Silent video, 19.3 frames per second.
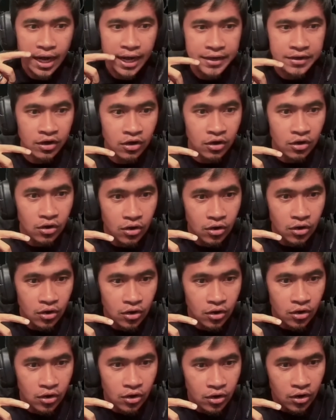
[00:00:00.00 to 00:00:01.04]
ano?
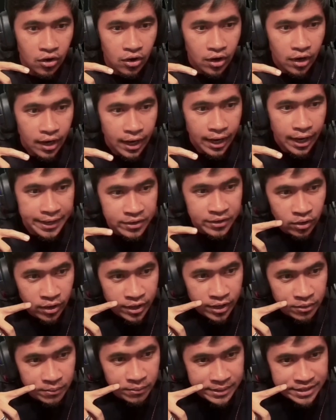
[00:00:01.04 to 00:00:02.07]
Ano,
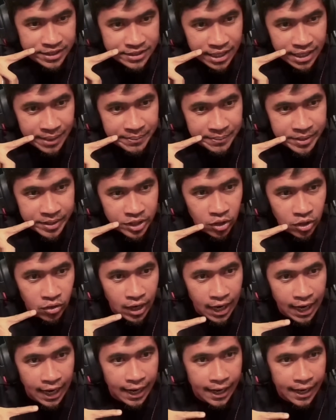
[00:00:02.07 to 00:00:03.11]
ano masasabi nyo,
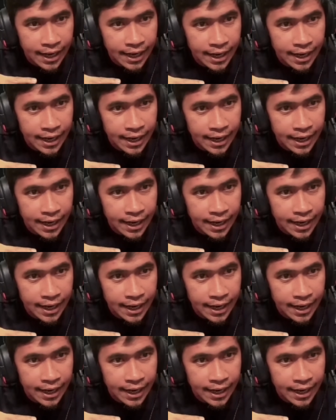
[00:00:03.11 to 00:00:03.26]
ah?